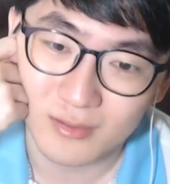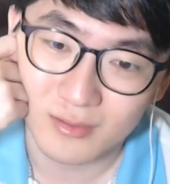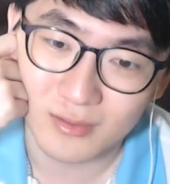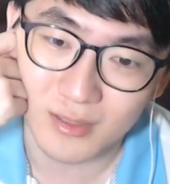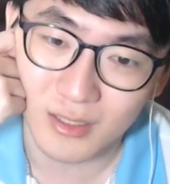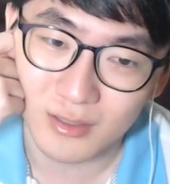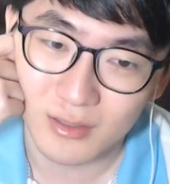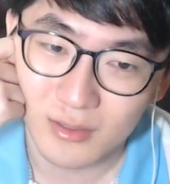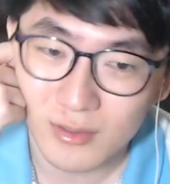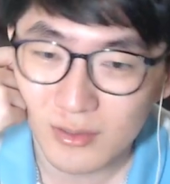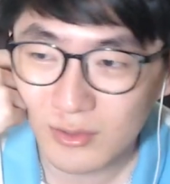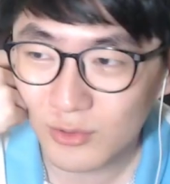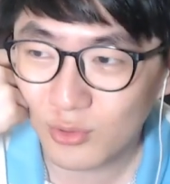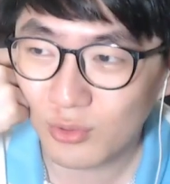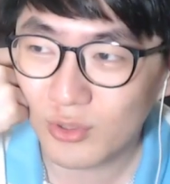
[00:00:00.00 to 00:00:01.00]
근데
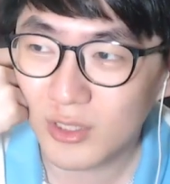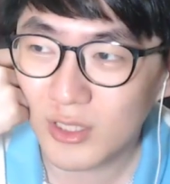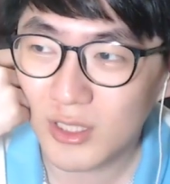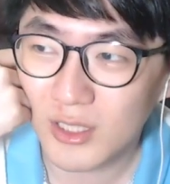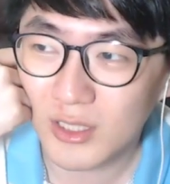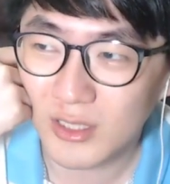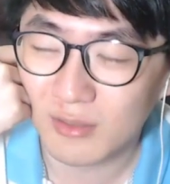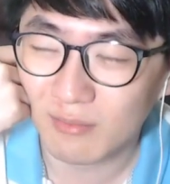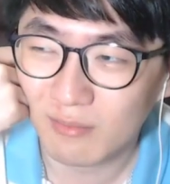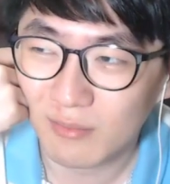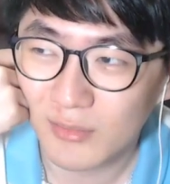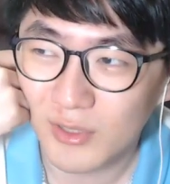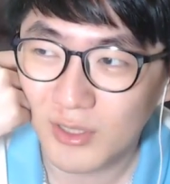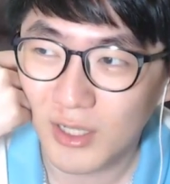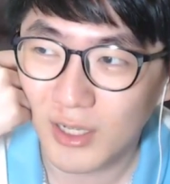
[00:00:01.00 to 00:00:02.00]
솔직히
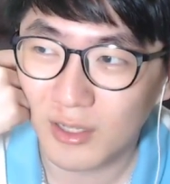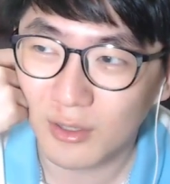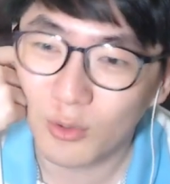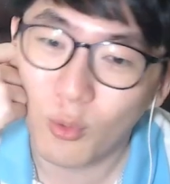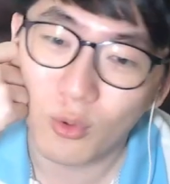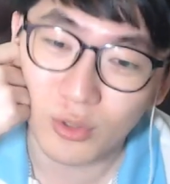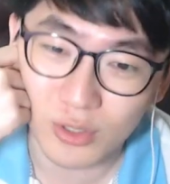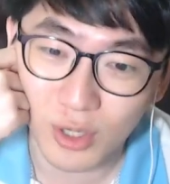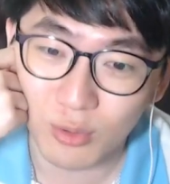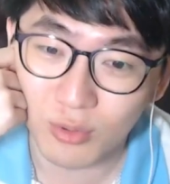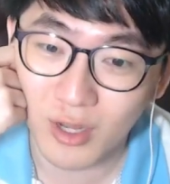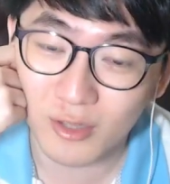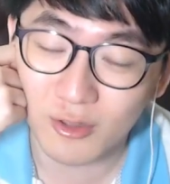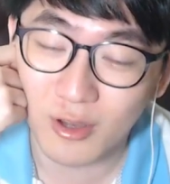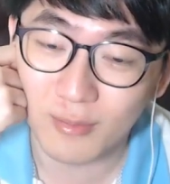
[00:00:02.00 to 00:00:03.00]
그래 올
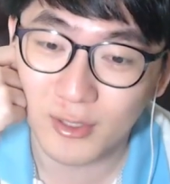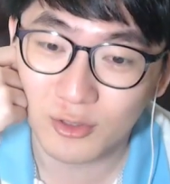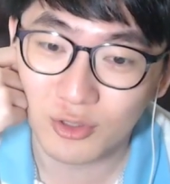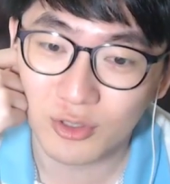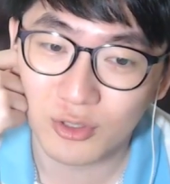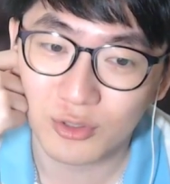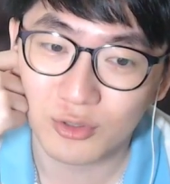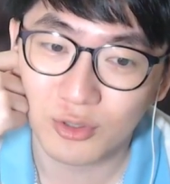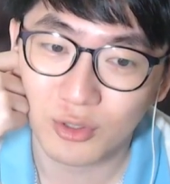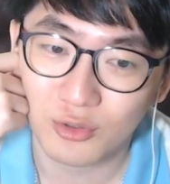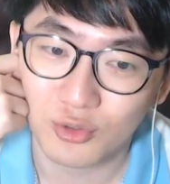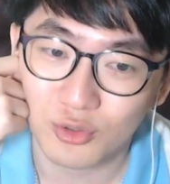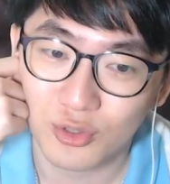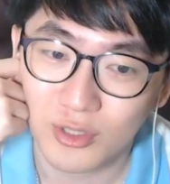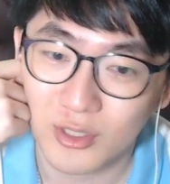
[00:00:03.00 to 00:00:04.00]
겨울에도 아마 추신수
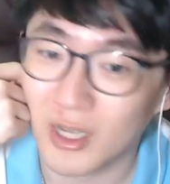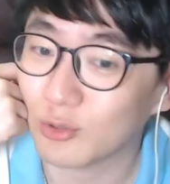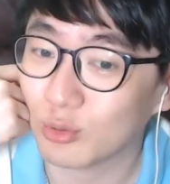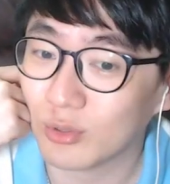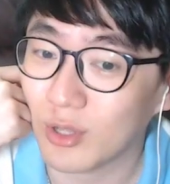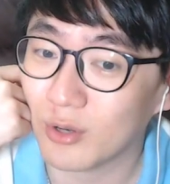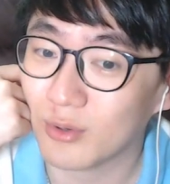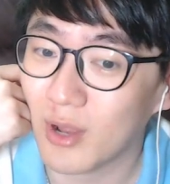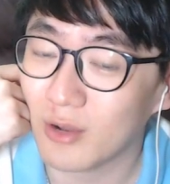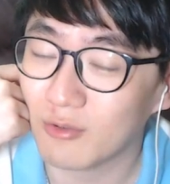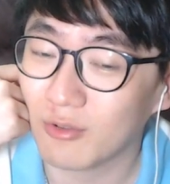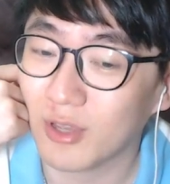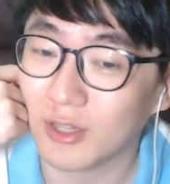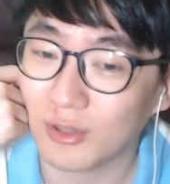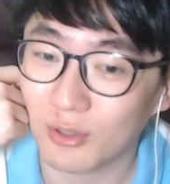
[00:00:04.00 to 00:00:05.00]
선수는 가족들하고
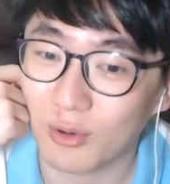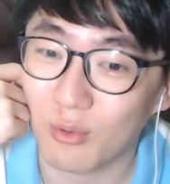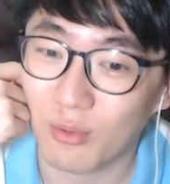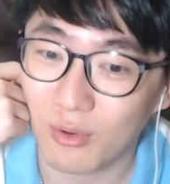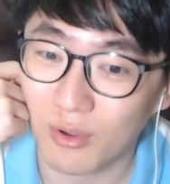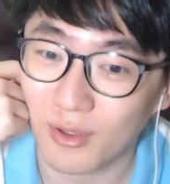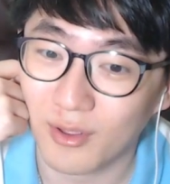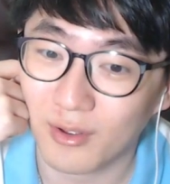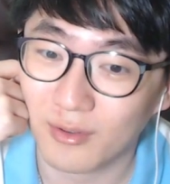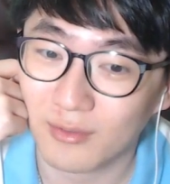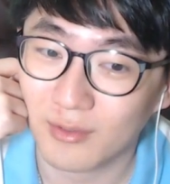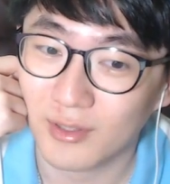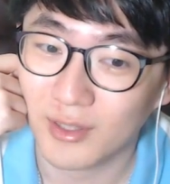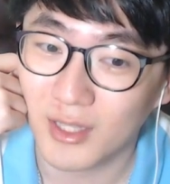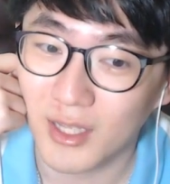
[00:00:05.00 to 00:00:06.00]
한국에 들어올 거예요.
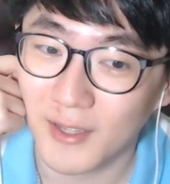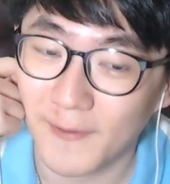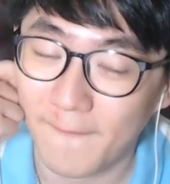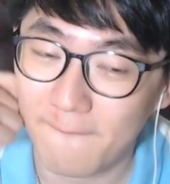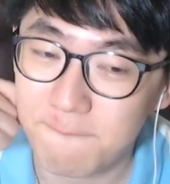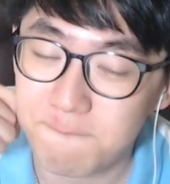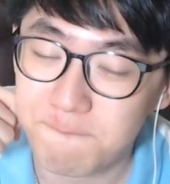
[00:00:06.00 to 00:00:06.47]
근데